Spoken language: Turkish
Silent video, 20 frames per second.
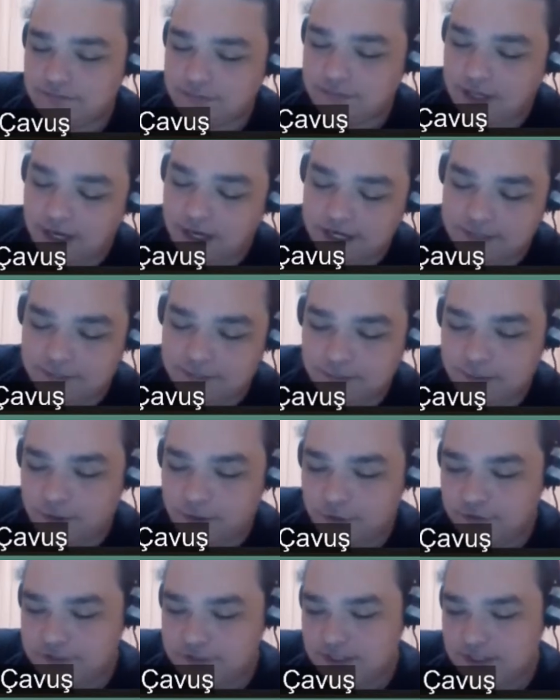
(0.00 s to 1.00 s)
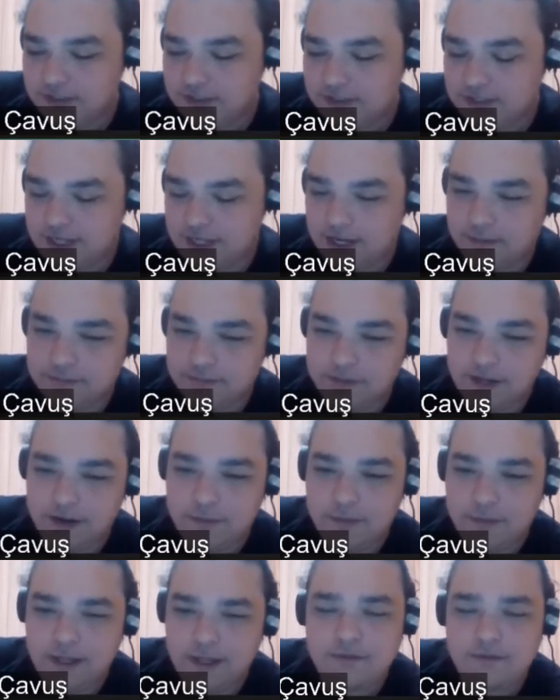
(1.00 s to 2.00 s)
Tarık bir baro Biberovic'e şey yaptılar
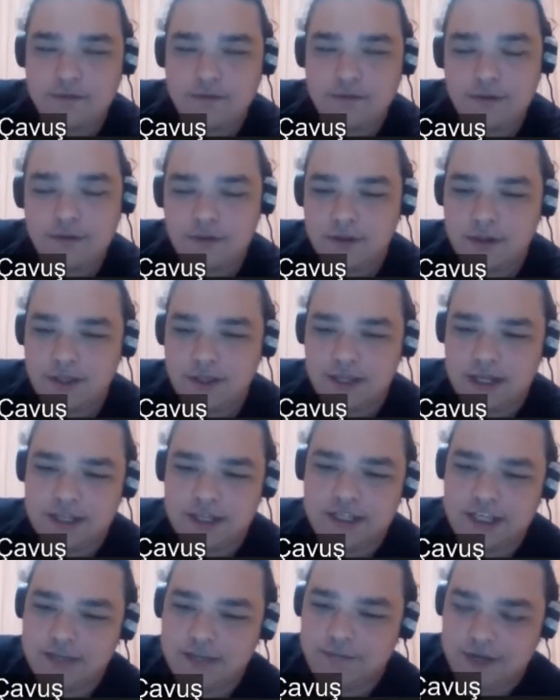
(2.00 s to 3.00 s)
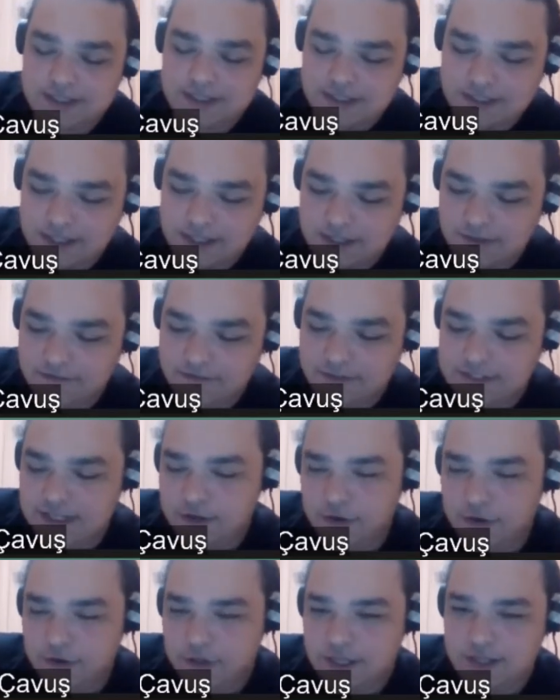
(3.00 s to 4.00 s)
ama ilk iki maçta zaten
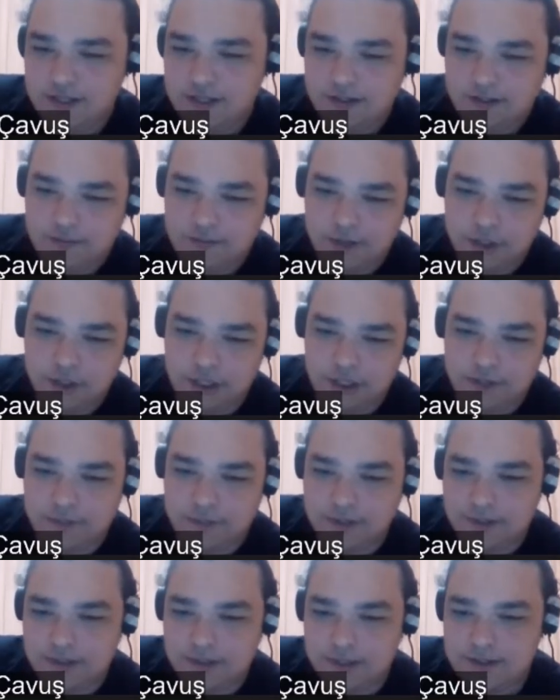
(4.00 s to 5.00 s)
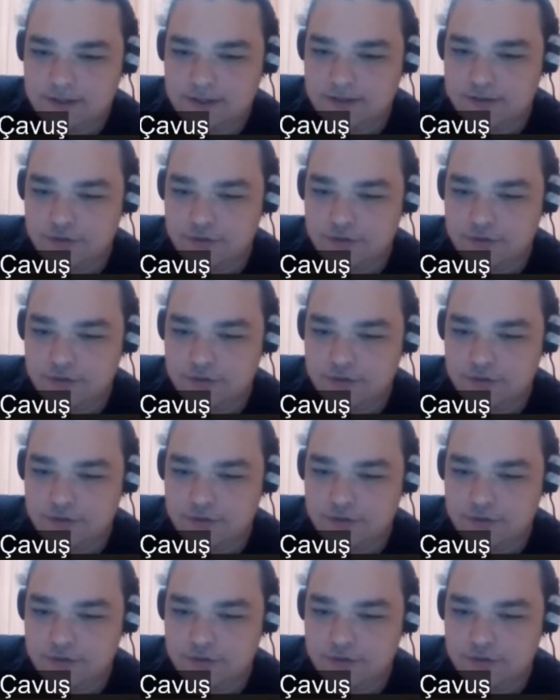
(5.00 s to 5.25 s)
Veseli yokken rebound alamadılar.